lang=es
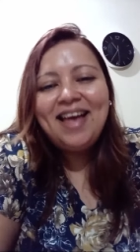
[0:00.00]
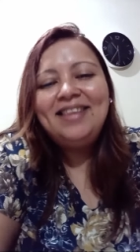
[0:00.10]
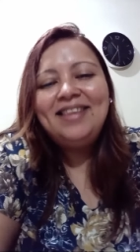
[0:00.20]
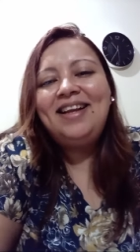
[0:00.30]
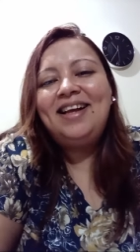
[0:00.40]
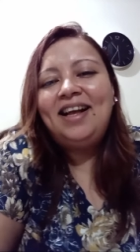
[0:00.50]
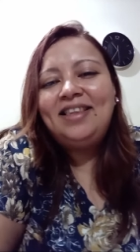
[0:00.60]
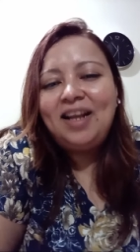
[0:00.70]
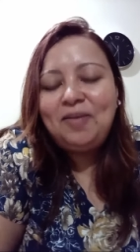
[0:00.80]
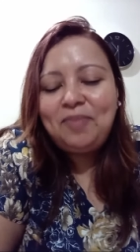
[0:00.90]
del
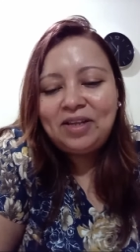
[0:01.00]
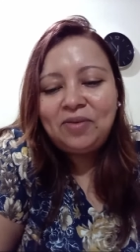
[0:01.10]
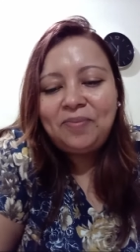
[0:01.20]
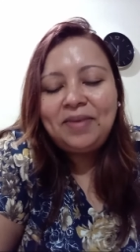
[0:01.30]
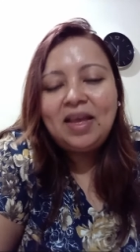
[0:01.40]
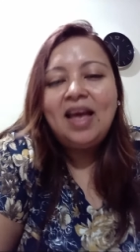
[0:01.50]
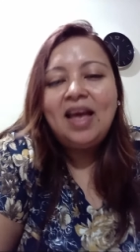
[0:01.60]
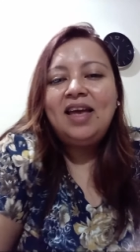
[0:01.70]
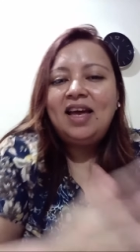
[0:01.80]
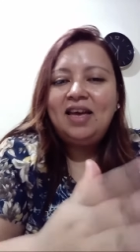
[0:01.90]
canal, perdón.
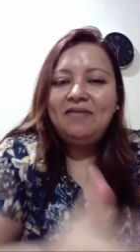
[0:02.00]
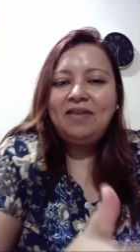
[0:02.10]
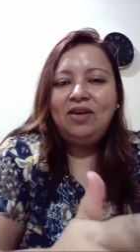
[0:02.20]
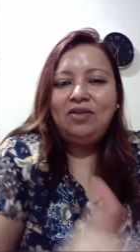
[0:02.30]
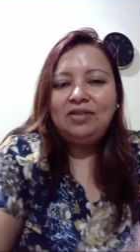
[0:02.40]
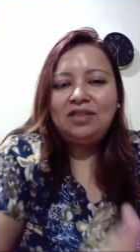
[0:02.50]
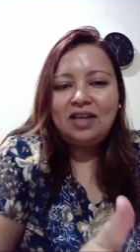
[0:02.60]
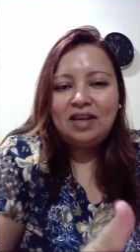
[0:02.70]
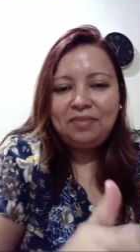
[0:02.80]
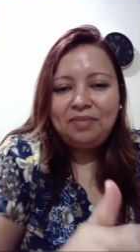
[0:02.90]
Y ahí vas a
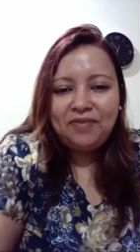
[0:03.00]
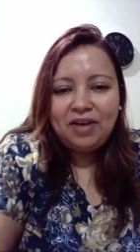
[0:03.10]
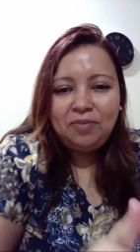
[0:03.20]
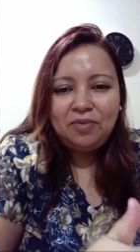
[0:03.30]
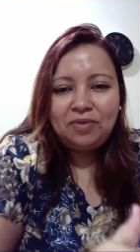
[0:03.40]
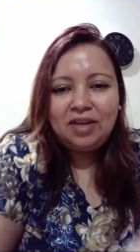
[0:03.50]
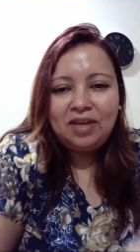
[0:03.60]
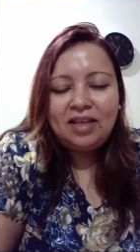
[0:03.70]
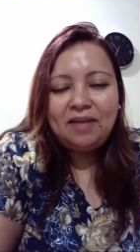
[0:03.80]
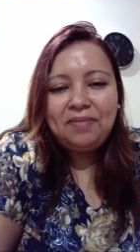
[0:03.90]
encontrar mi Facebook y
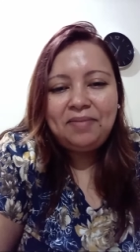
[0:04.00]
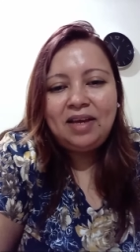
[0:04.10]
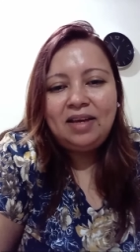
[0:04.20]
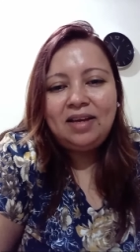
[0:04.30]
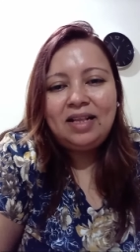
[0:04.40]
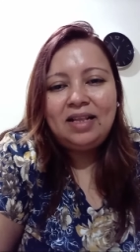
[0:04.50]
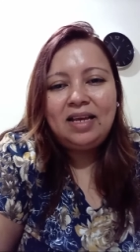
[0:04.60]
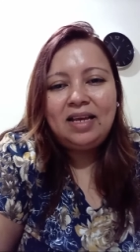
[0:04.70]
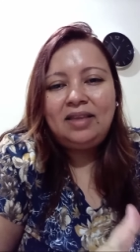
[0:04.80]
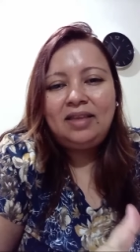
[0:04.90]
también
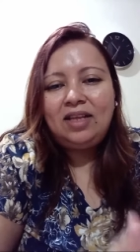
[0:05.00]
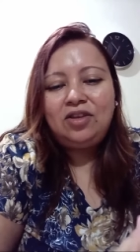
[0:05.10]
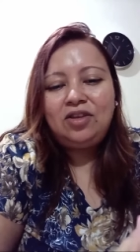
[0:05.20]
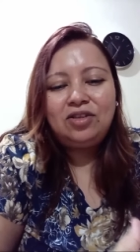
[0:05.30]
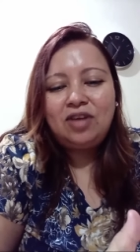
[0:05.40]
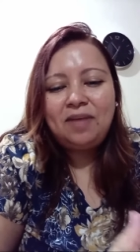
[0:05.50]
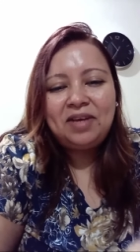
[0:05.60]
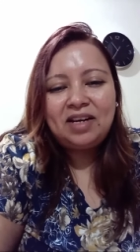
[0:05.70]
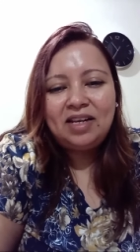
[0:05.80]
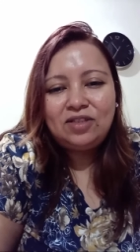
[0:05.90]
eh, TikTok, todas
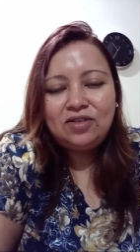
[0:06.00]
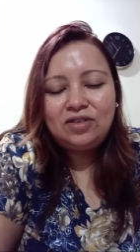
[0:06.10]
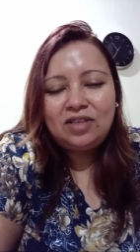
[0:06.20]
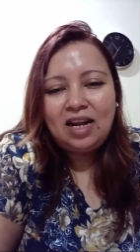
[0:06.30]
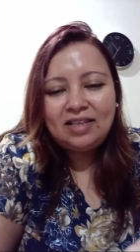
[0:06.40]
mis redes sociales.